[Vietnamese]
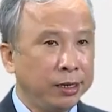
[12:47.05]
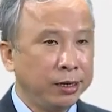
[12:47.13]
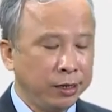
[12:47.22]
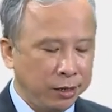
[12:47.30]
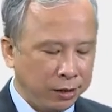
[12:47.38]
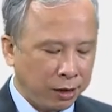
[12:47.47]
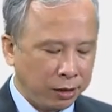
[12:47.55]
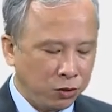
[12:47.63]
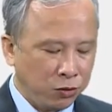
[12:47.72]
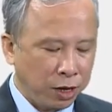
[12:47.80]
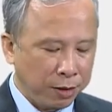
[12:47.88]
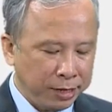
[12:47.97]
lựa chọn
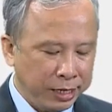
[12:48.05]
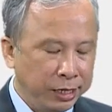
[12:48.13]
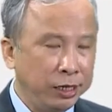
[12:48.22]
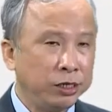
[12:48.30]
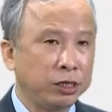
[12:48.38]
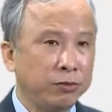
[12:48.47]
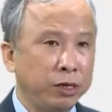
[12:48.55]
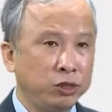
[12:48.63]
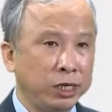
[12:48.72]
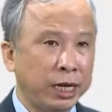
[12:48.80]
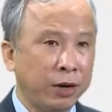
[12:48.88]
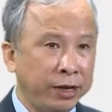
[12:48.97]
thuốc hợp lý trong điều
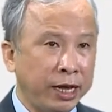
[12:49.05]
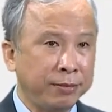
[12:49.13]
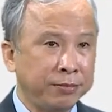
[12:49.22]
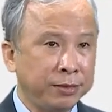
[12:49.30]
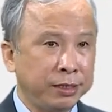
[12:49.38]
trị tăng huyết áp.